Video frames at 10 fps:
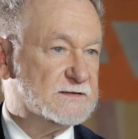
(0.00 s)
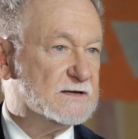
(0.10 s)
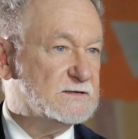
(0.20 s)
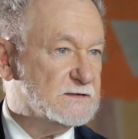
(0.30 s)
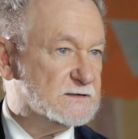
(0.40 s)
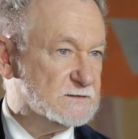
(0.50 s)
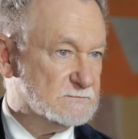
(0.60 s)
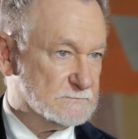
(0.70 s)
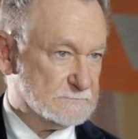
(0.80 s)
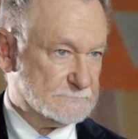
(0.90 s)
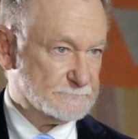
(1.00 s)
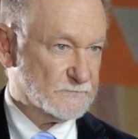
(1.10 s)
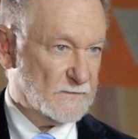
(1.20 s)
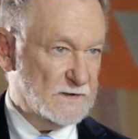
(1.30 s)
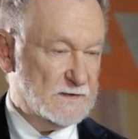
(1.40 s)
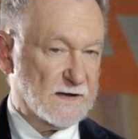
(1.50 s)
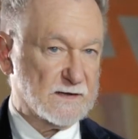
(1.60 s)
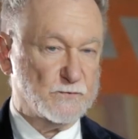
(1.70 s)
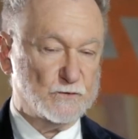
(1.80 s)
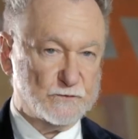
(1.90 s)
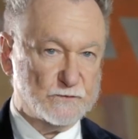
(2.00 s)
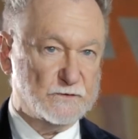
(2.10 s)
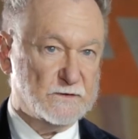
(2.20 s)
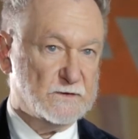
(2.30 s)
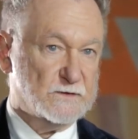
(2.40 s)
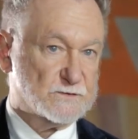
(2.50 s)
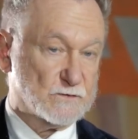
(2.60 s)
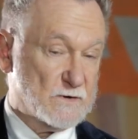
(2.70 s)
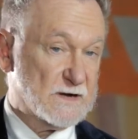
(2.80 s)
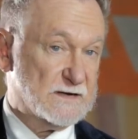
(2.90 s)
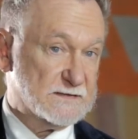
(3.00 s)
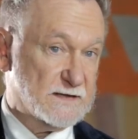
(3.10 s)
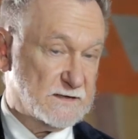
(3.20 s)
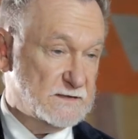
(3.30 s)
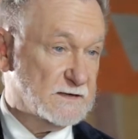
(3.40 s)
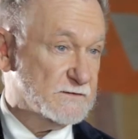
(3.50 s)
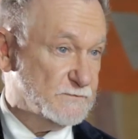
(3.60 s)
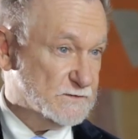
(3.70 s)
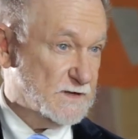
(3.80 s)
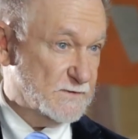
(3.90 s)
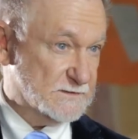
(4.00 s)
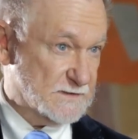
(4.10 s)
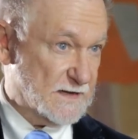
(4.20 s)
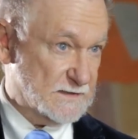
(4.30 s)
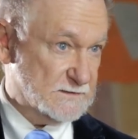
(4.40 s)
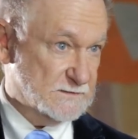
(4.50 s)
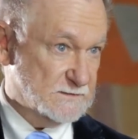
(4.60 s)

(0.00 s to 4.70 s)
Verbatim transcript: technique Et il a répondu, je crois que la technique est fondamentale.